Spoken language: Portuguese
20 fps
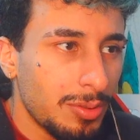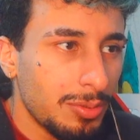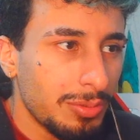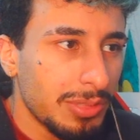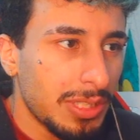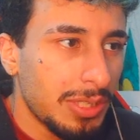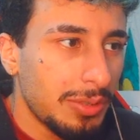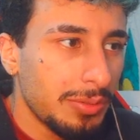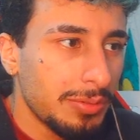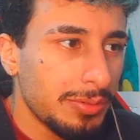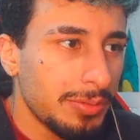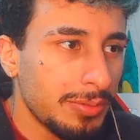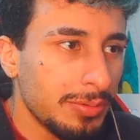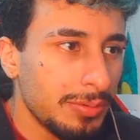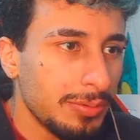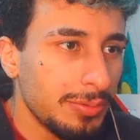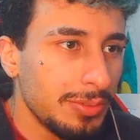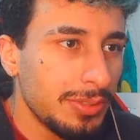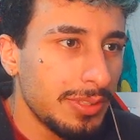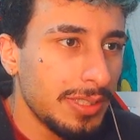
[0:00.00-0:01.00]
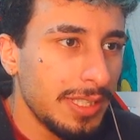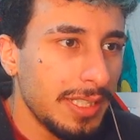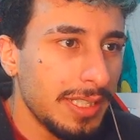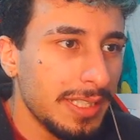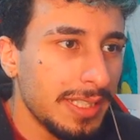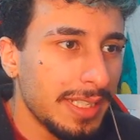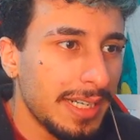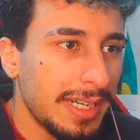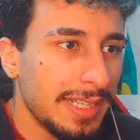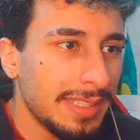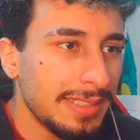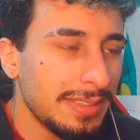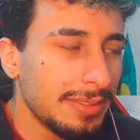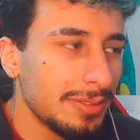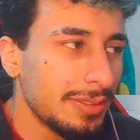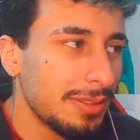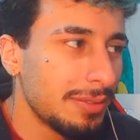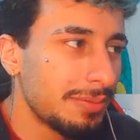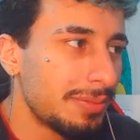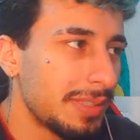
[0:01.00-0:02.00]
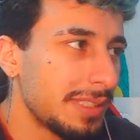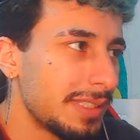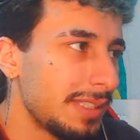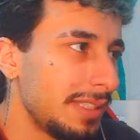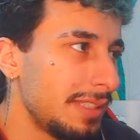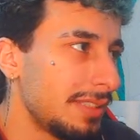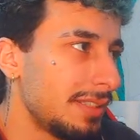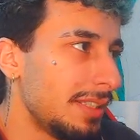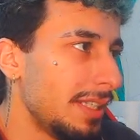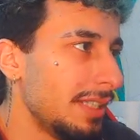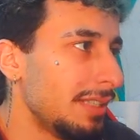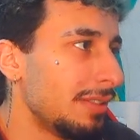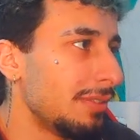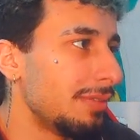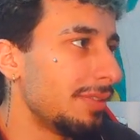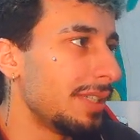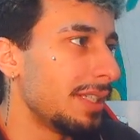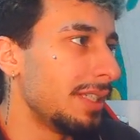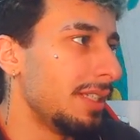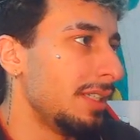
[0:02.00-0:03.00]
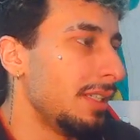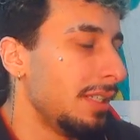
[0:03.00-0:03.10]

Ou não, não sei, cara, se eu devo fazer isso. Deixa eu ver.